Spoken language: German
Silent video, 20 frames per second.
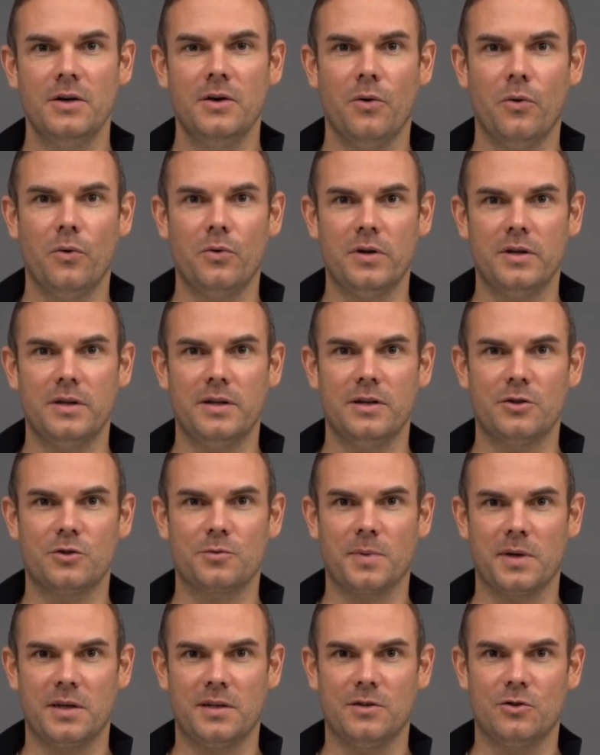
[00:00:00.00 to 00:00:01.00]
ohne die
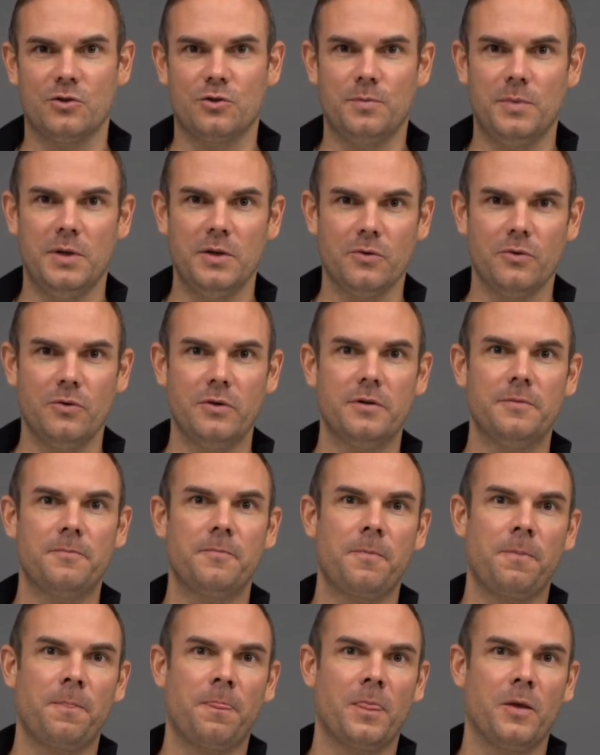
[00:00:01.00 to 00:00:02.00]
entsprechende Schmierung
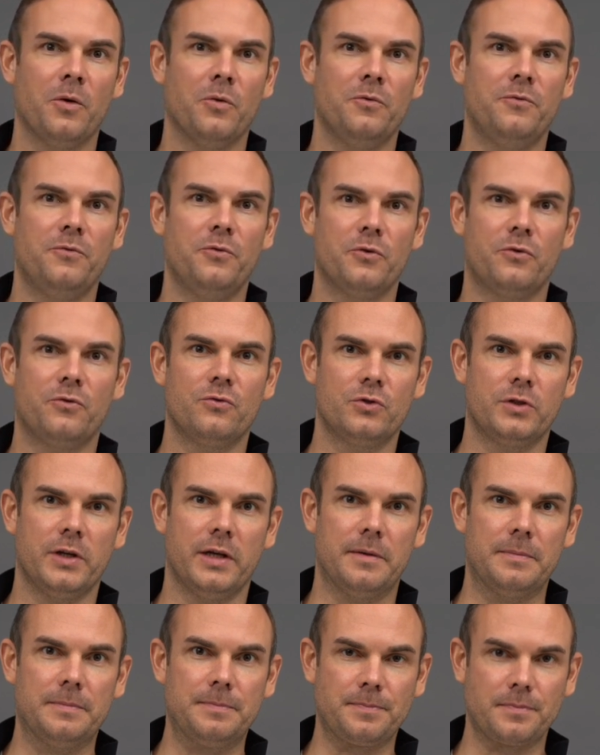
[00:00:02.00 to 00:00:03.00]
und führt zu
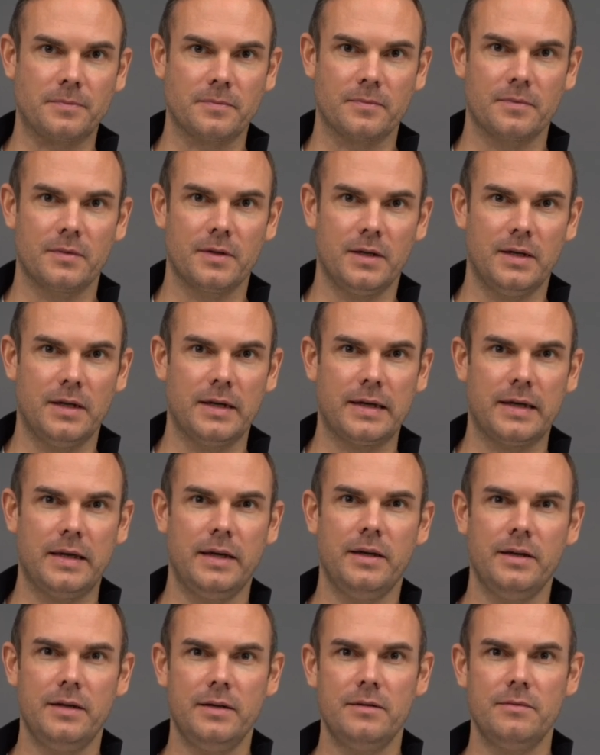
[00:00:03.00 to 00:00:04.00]
Schäden. In der
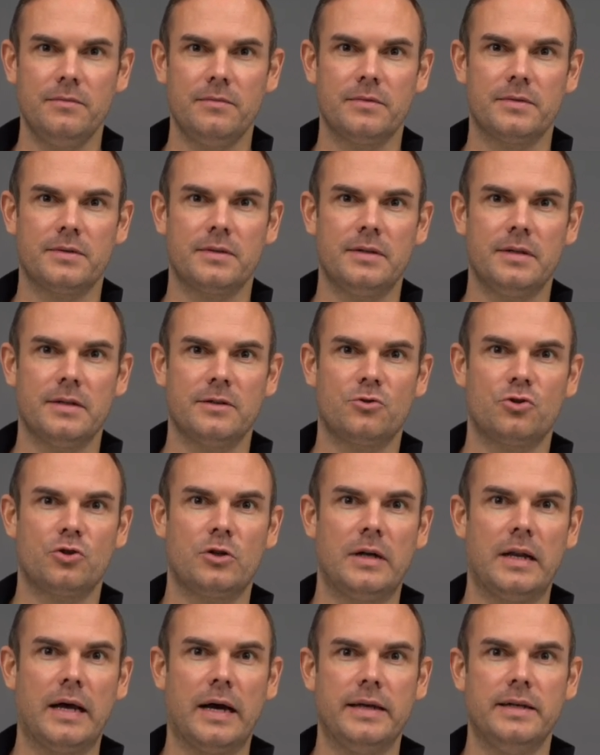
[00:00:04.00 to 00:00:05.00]
Regel sind das
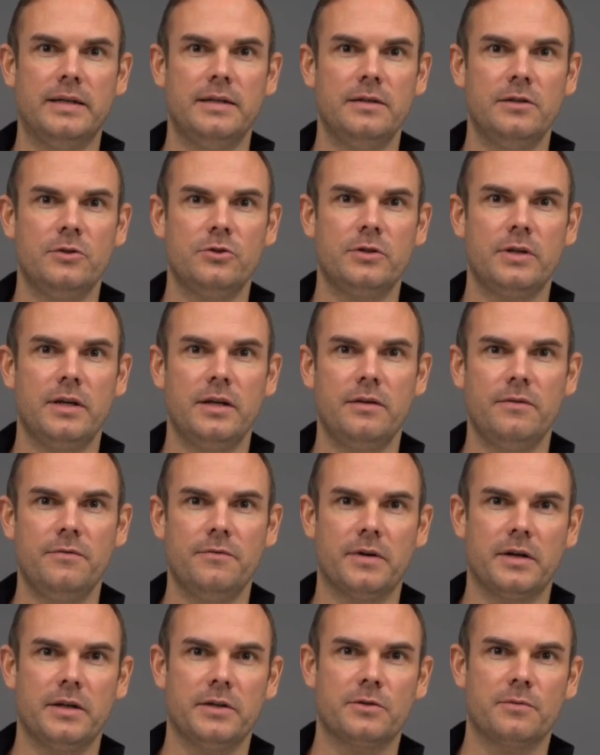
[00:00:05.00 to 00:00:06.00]
schleichende
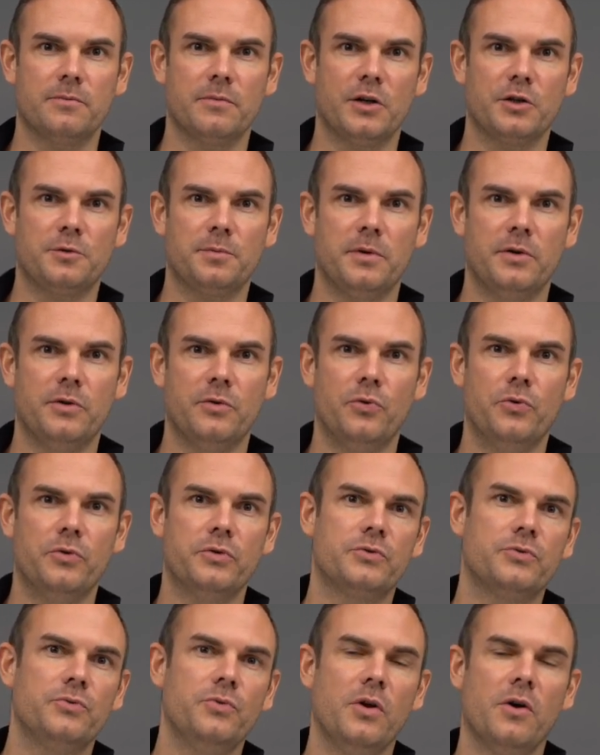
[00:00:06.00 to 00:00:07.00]
Schäden, weil zum Beispiel eine
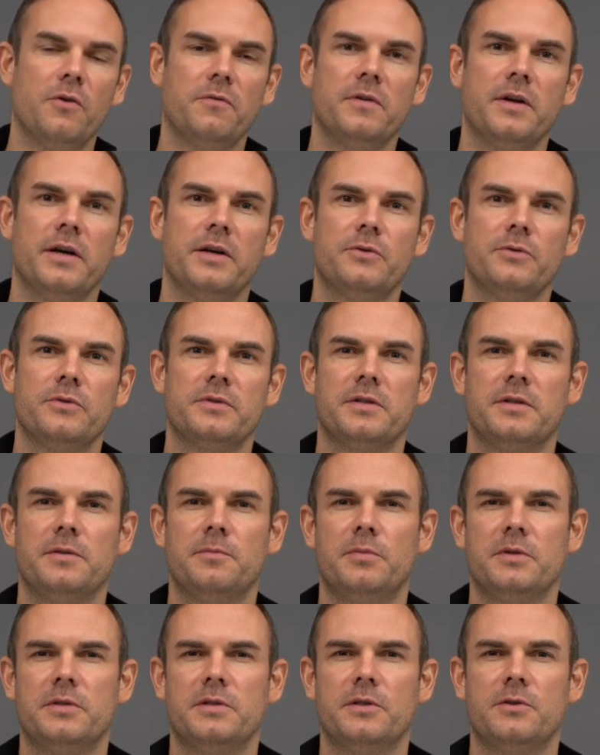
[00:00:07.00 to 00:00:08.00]
Ölzulaufleitung sich
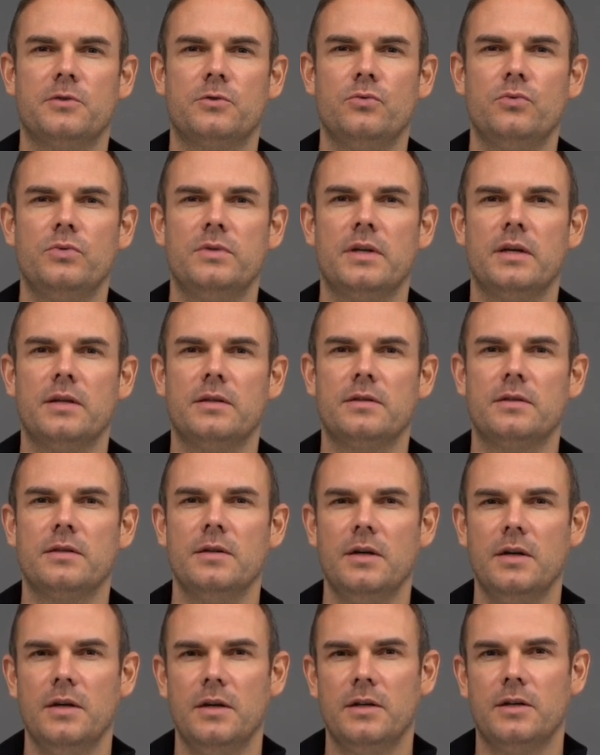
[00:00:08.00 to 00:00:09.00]
ein bisschen zusetzt,
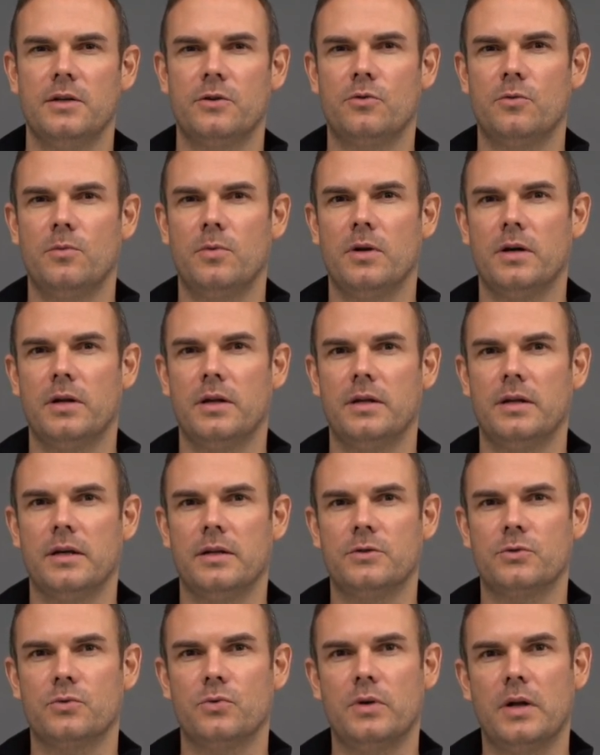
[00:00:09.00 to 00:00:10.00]
der Turbolader
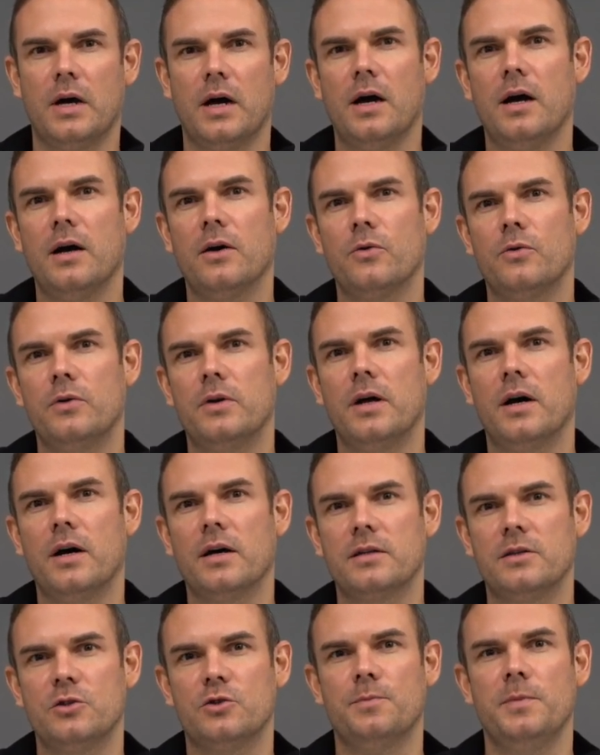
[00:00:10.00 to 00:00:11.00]
dann so nach und
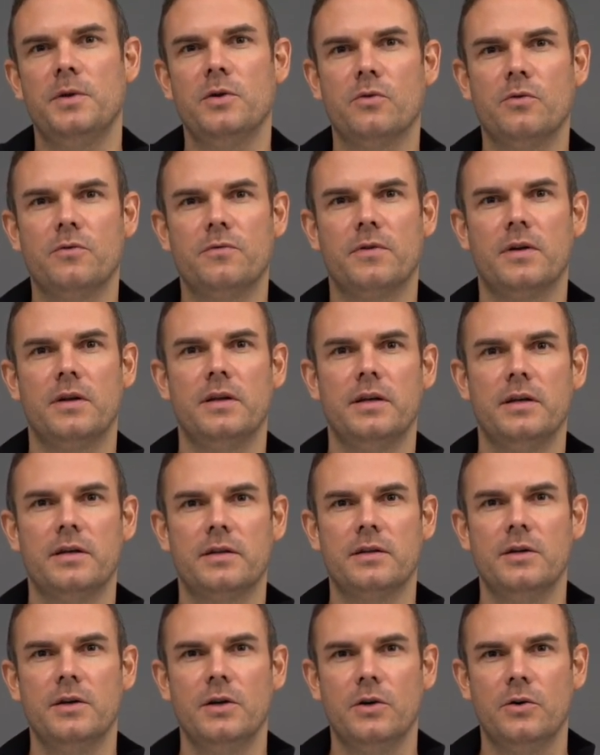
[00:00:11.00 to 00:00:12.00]
nach die Schmierung
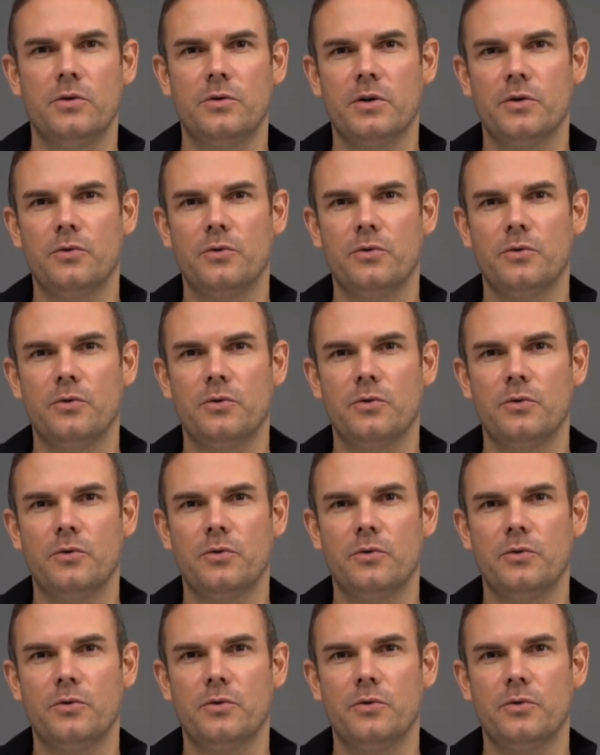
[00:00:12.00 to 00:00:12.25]
verliert und